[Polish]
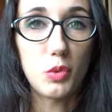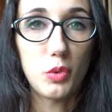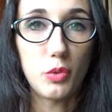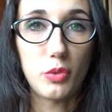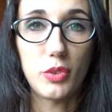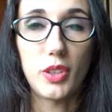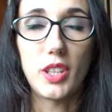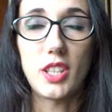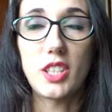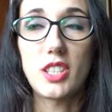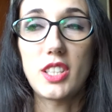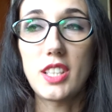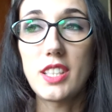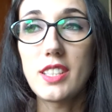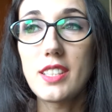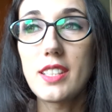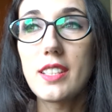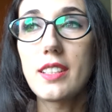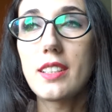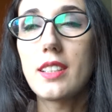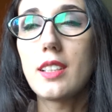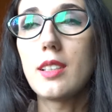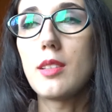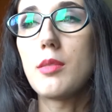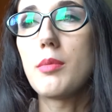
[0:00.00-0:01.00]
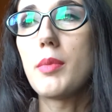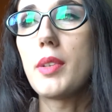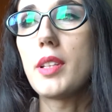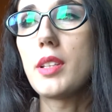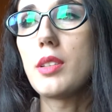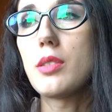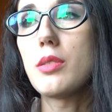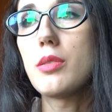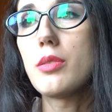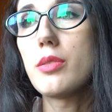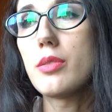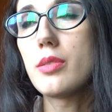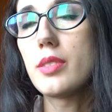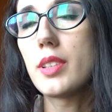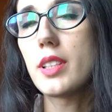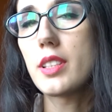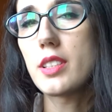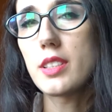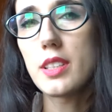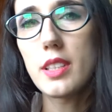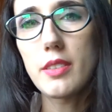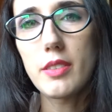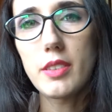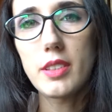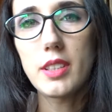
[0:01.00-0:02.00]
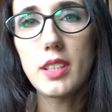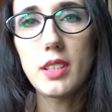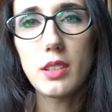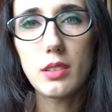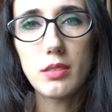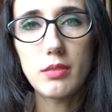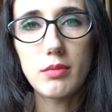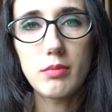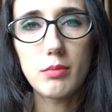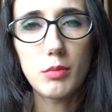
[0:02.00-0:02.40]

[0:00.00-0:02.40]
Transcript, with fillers: równe 600 km, znaczy nawet nie,